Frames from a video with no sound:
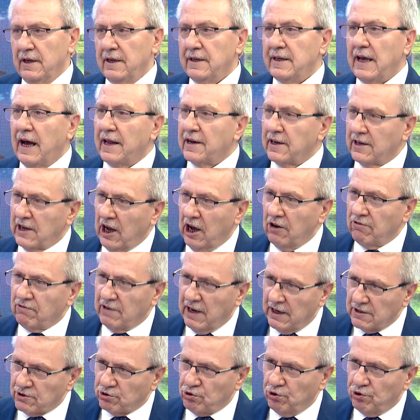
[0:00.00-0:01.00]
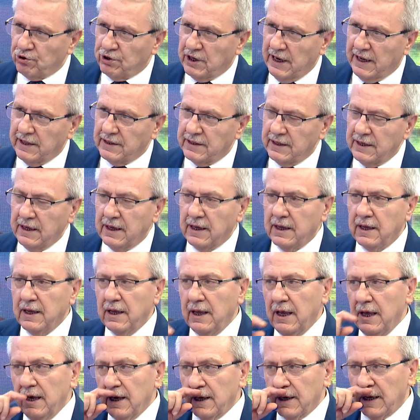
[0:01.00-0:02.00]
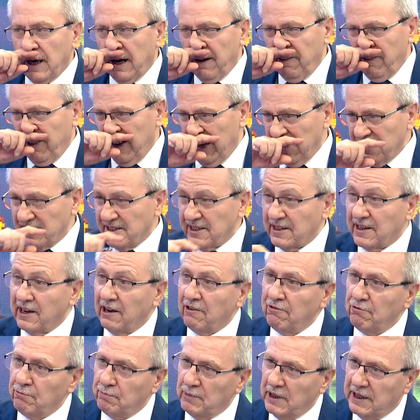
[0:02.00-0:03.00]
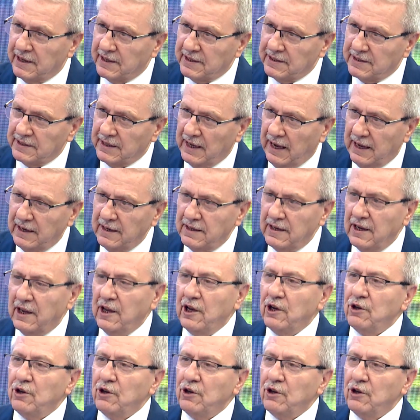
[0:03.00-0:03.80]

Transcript: yani Kafkas kökenli Kafkas kavimlerinden